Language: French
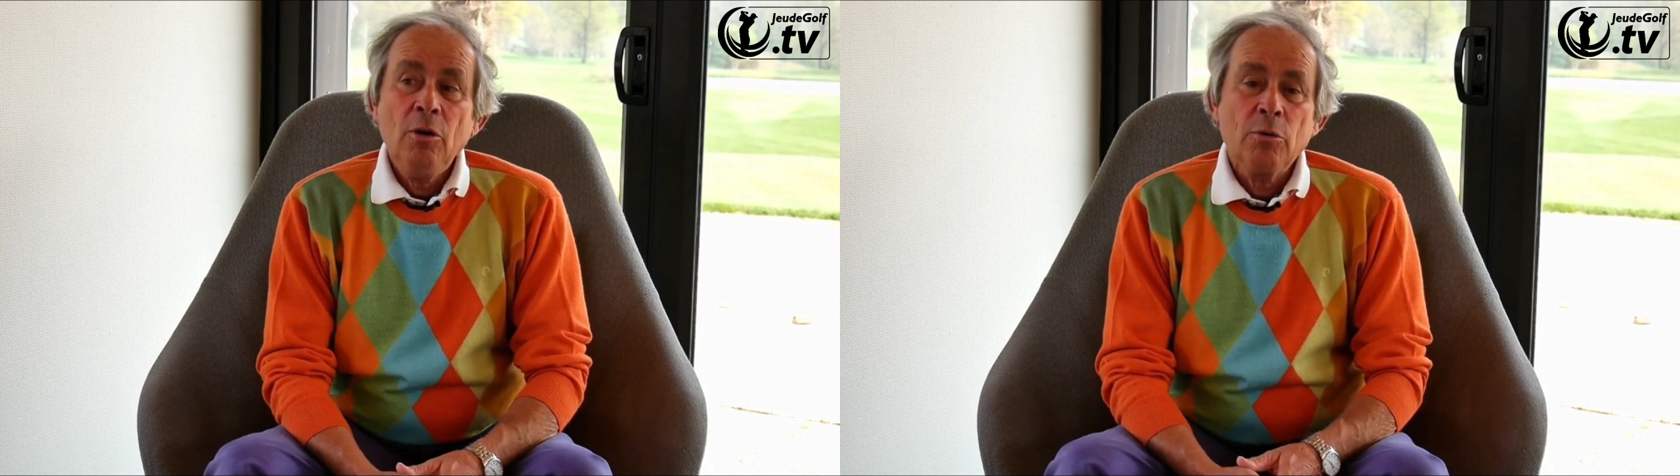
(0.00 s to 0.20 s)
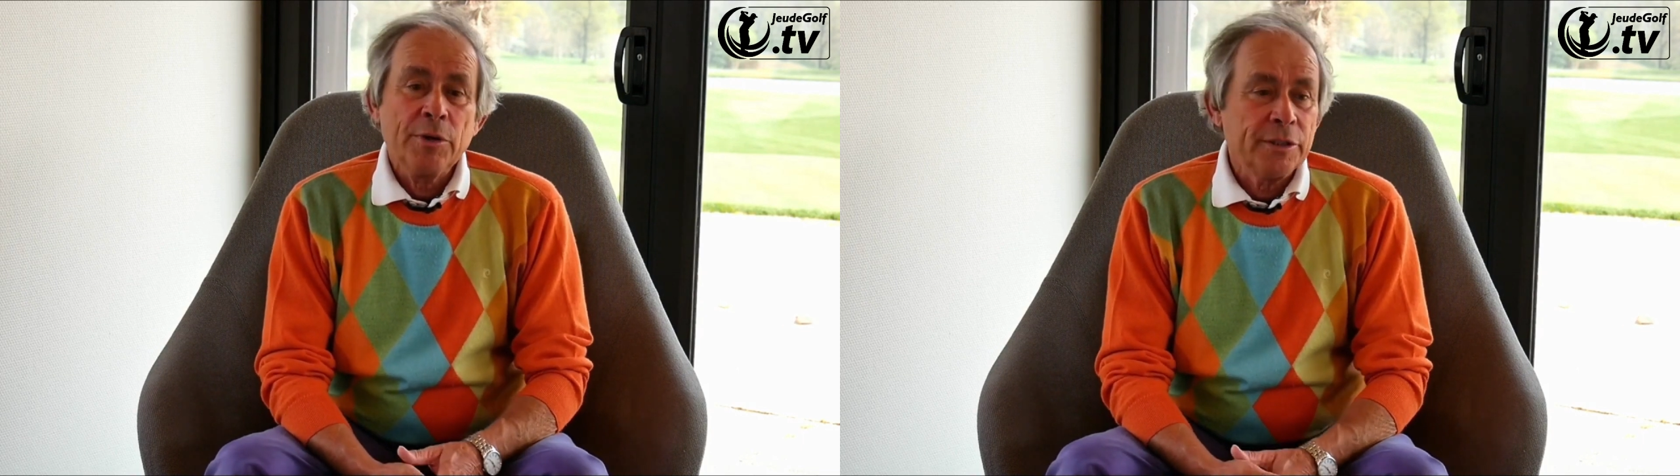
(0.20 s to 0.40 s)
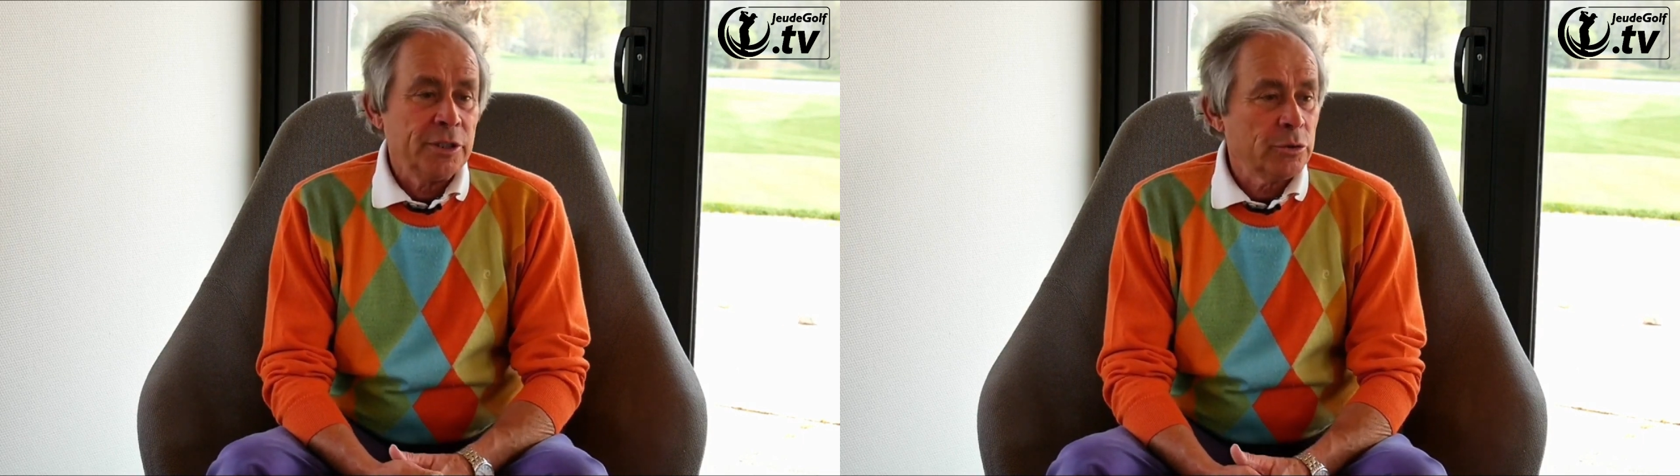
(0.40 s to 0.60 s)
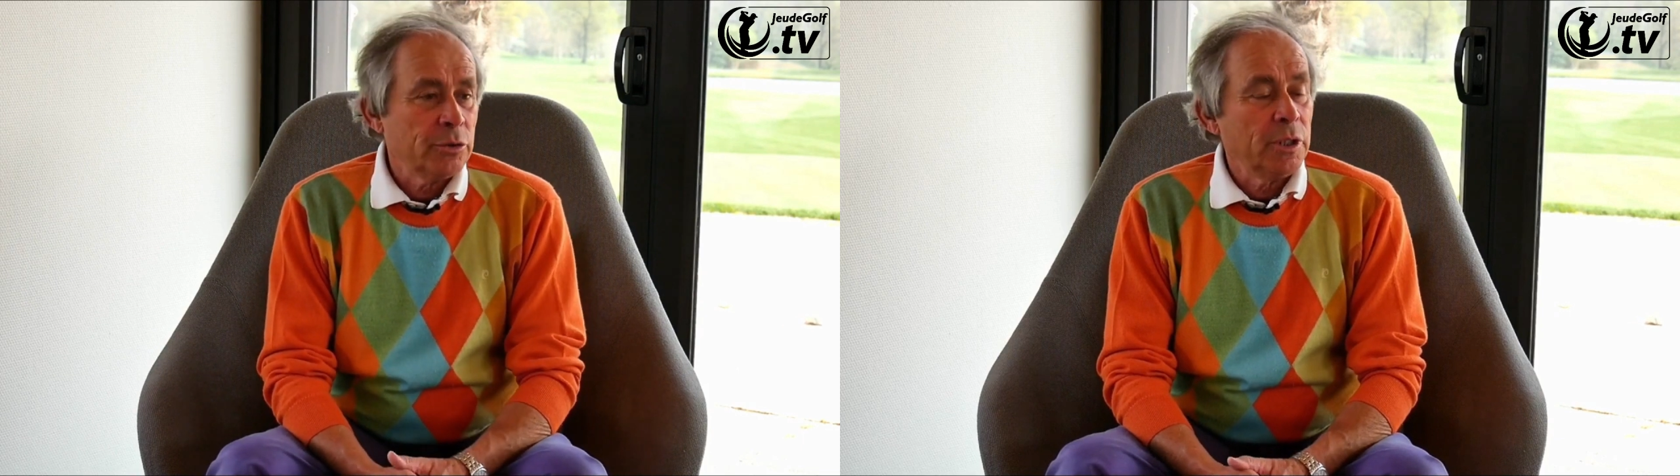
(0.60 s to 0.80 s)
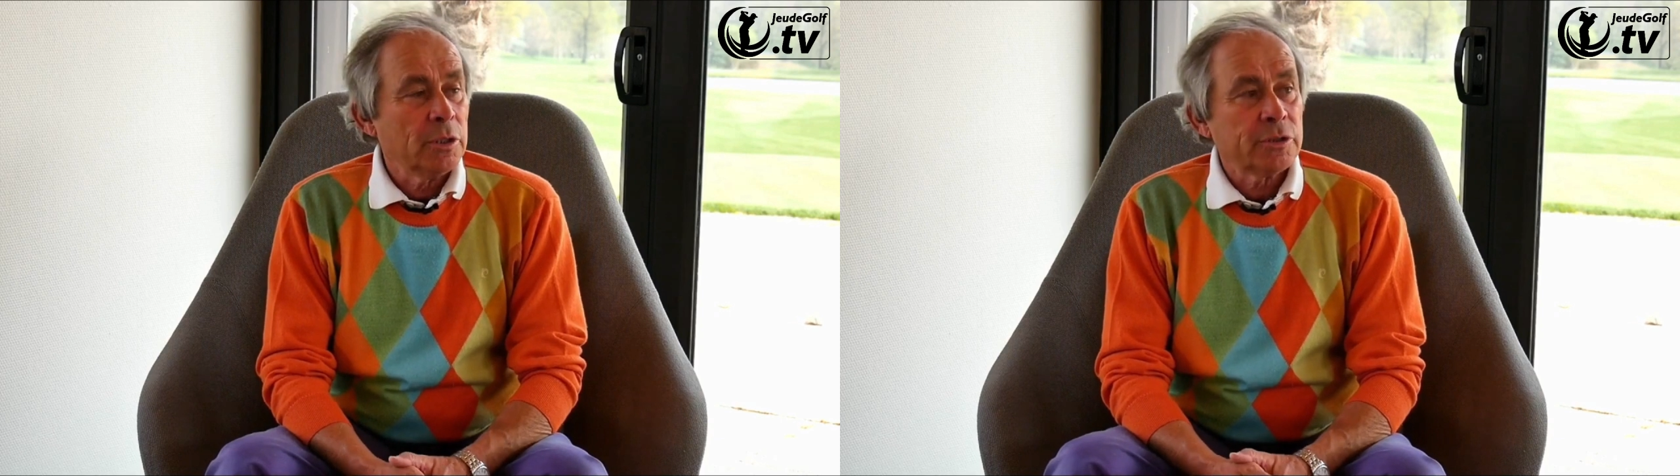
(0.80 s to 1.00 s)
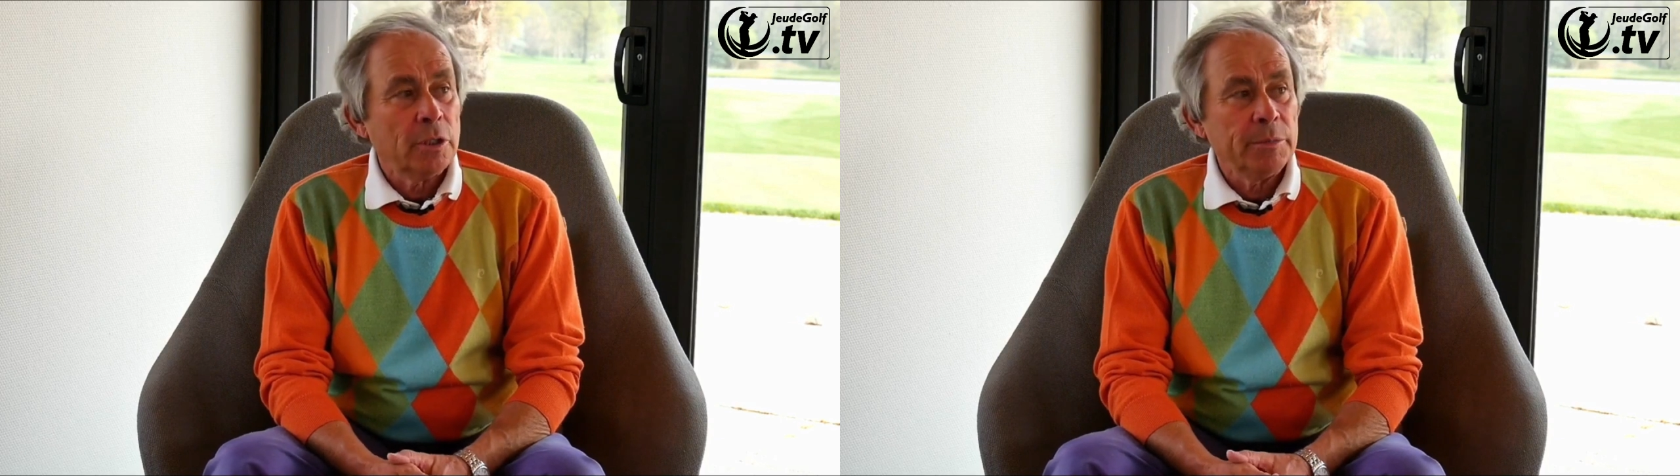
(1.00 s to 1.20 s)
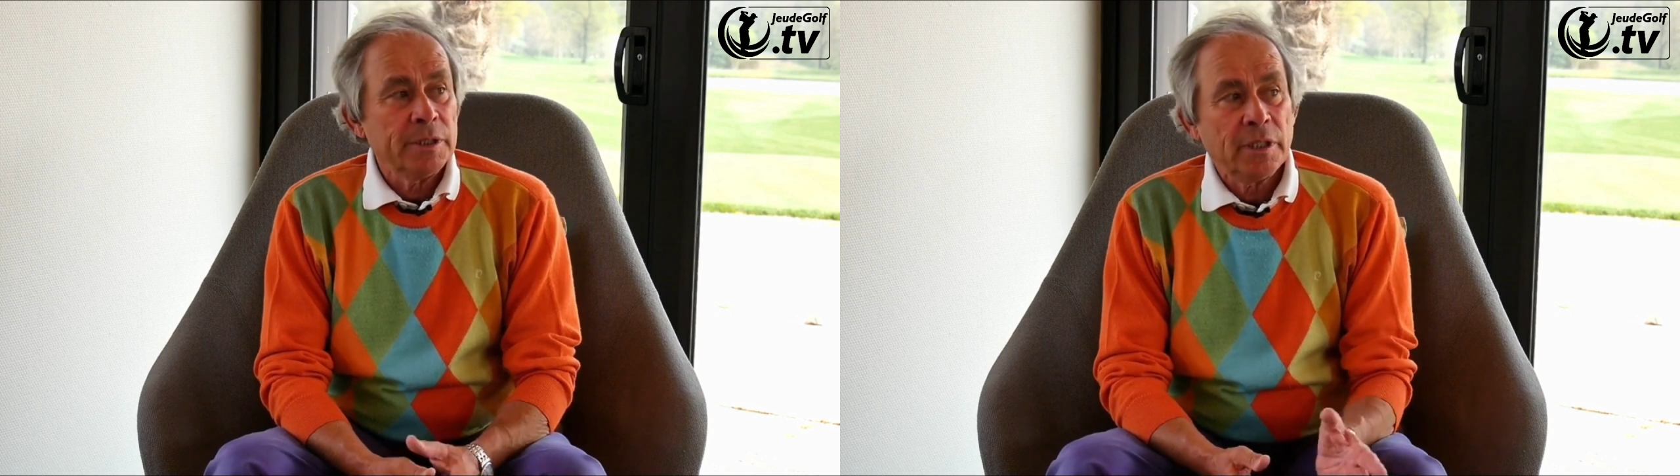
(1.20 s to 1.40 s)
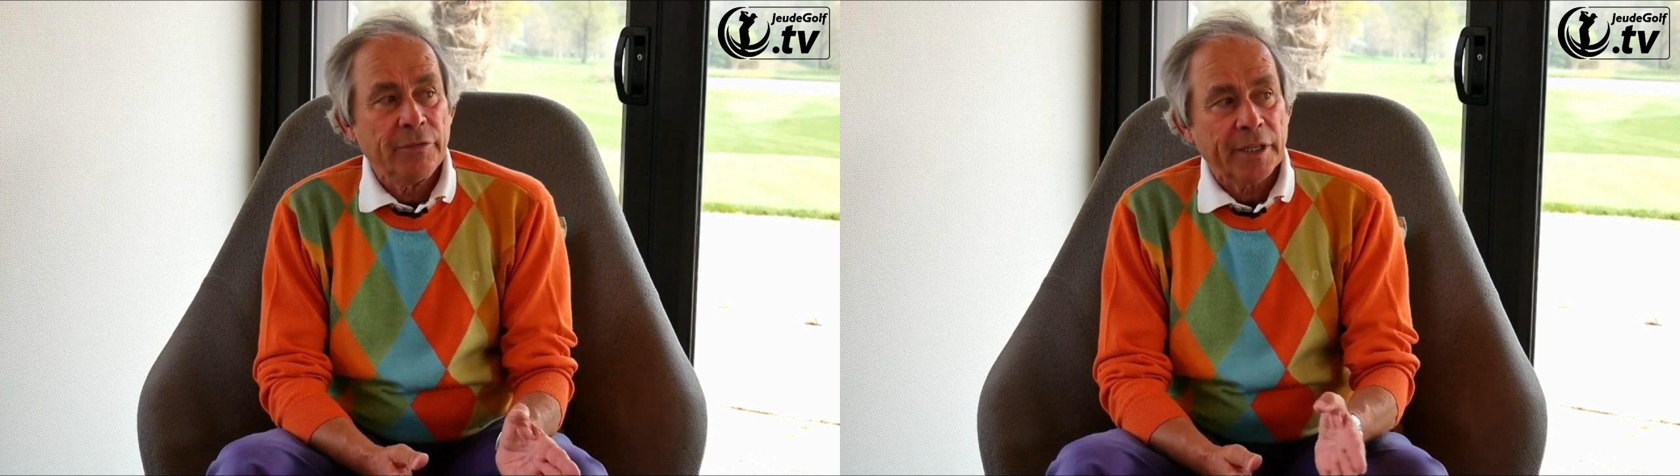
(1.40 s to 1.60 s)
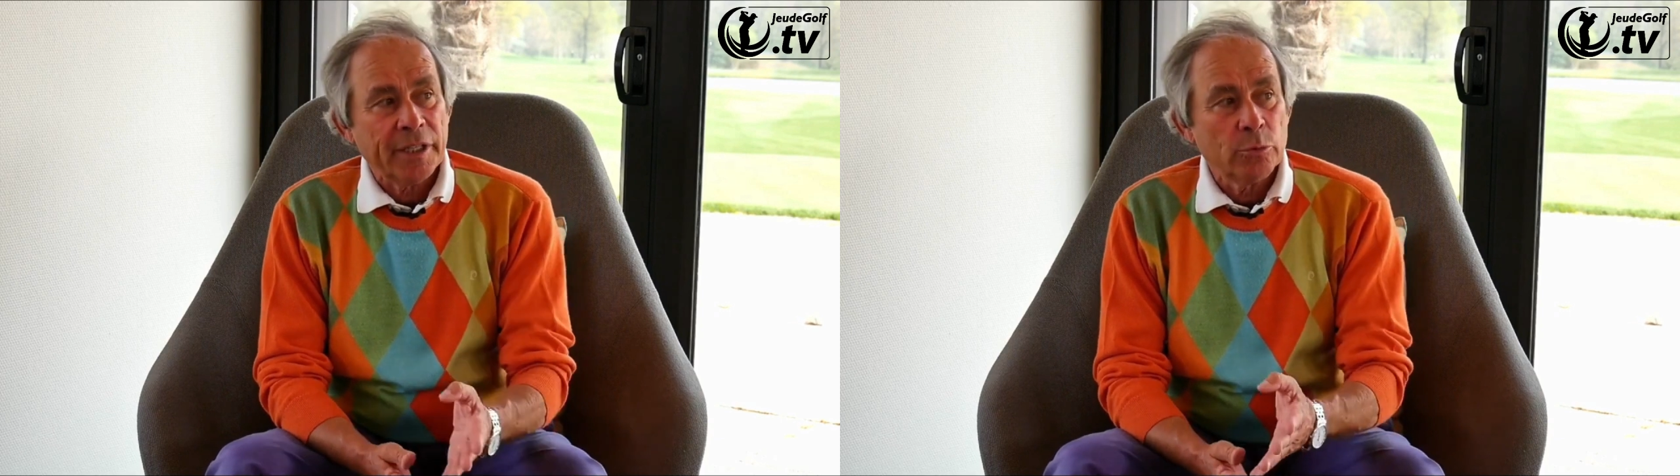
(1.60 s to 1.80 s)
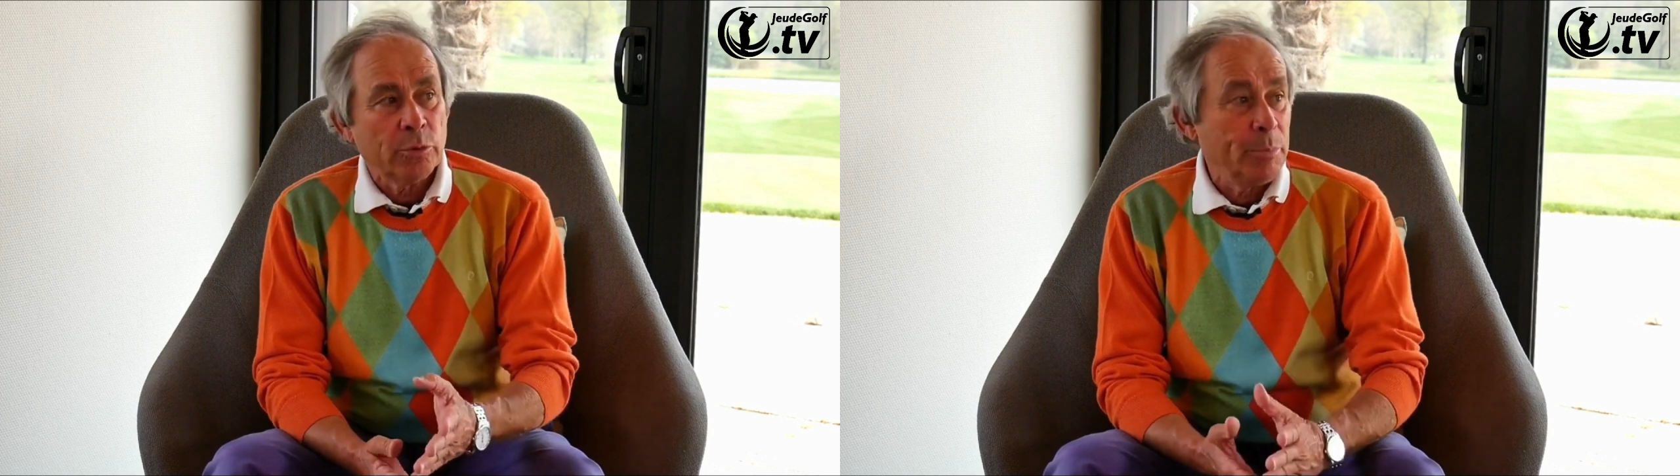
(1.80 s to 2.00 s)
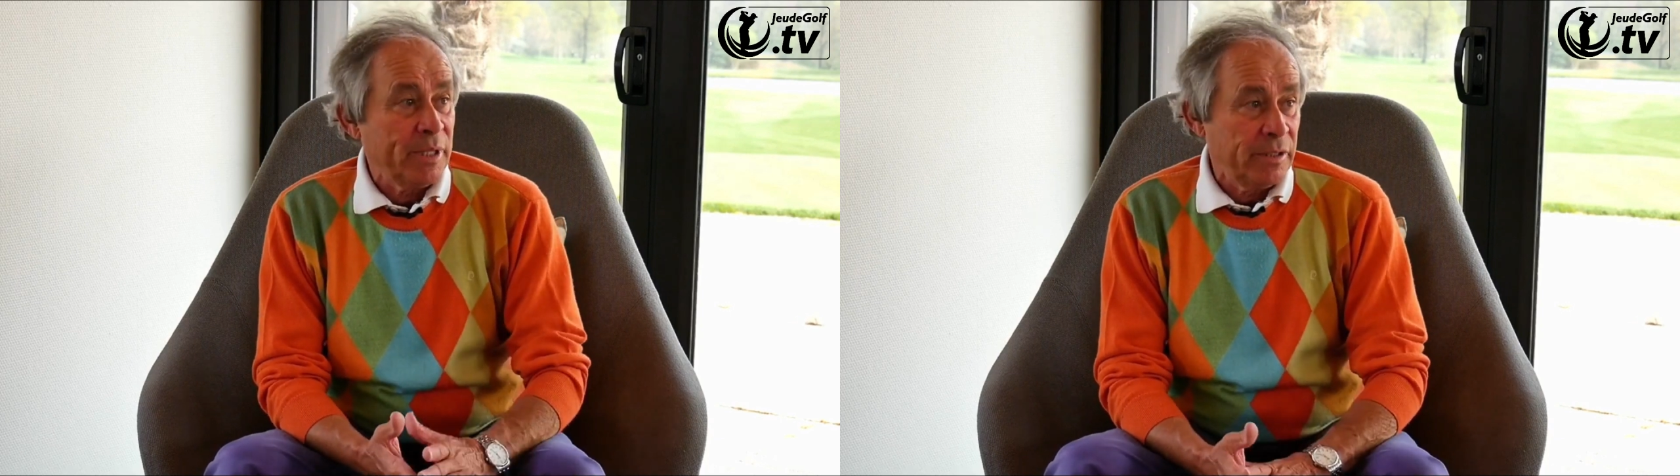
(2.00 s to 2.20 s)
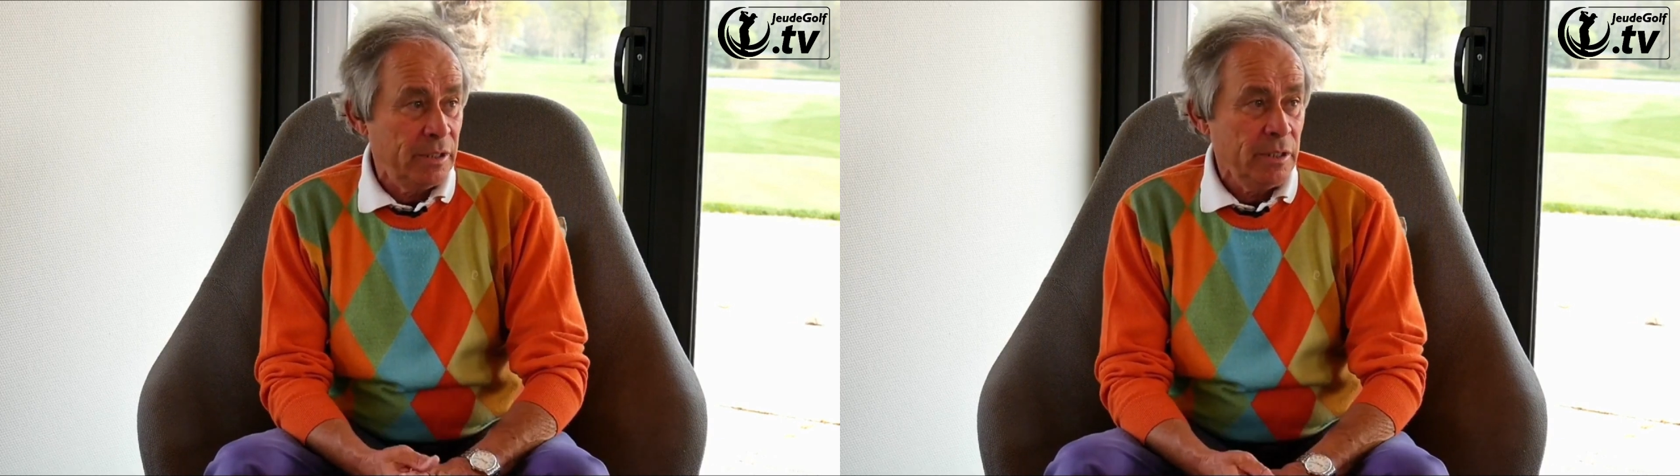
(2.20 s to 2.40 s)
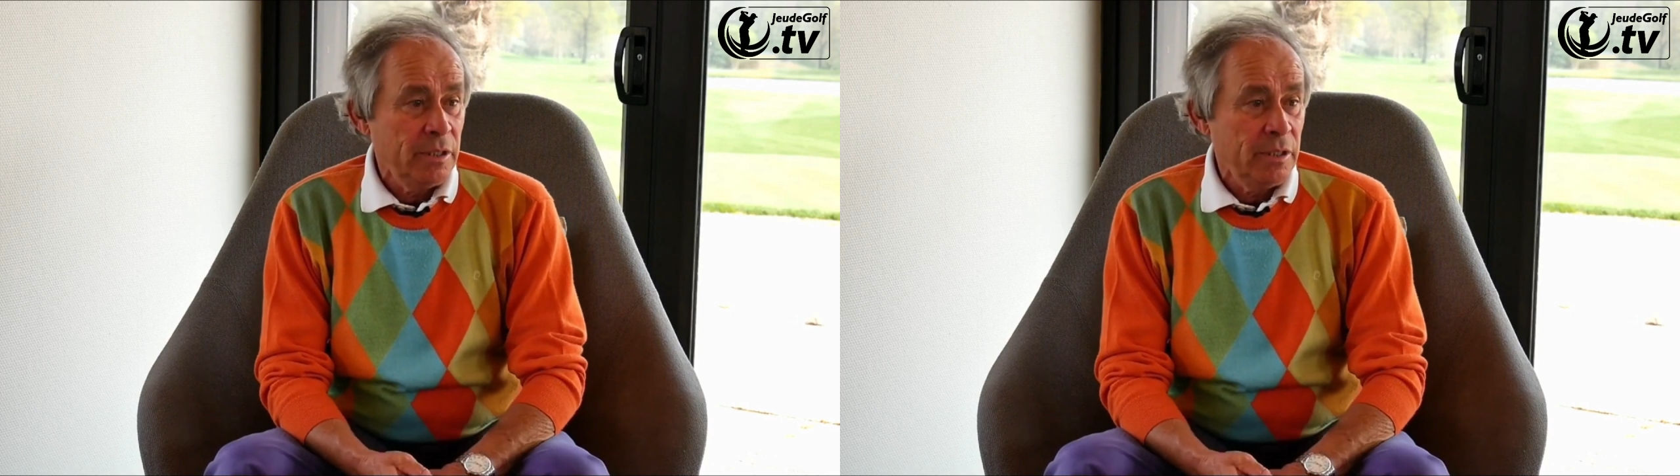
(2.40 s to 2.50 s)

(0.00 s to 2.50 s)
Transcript: on a déjeuné ensemble et Severiano est passé.